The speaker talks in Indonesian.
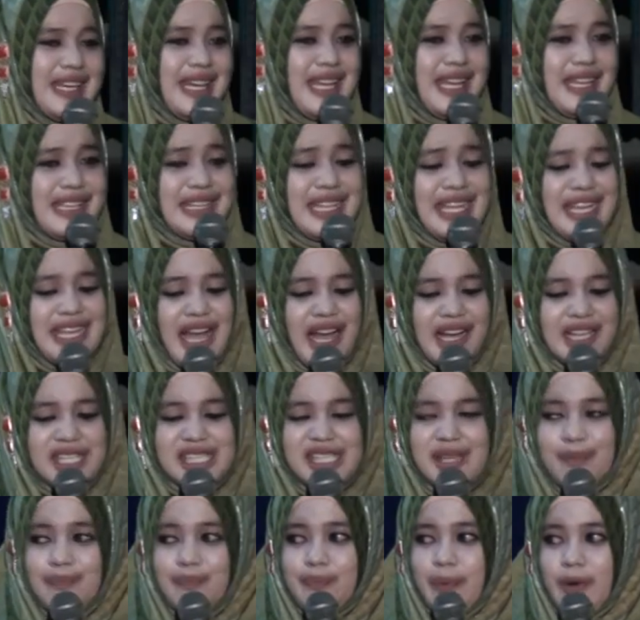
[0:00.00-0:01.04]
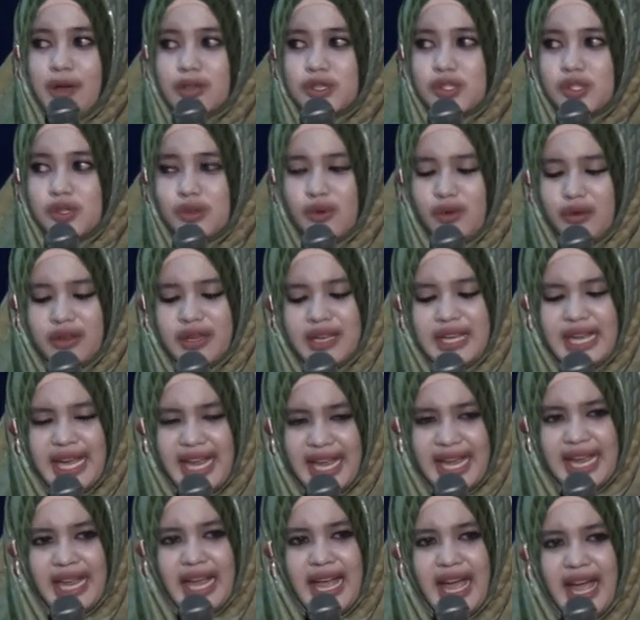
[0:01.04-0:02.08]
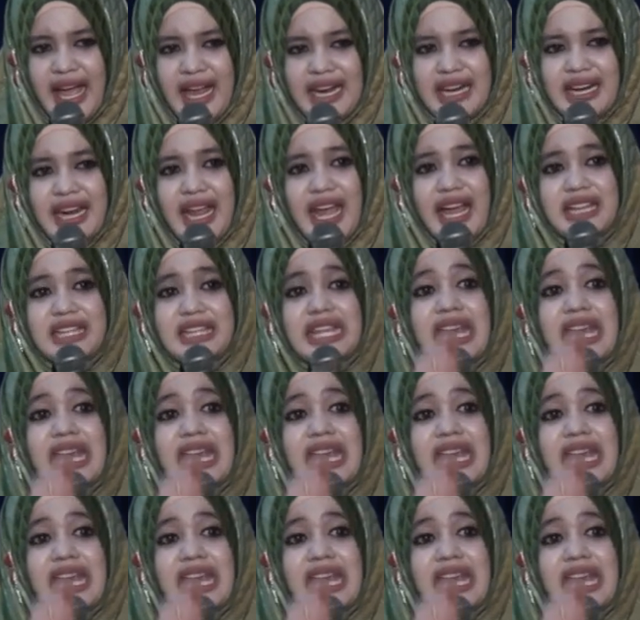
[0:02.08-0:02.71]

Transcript: nek tiang sepuh sugih anak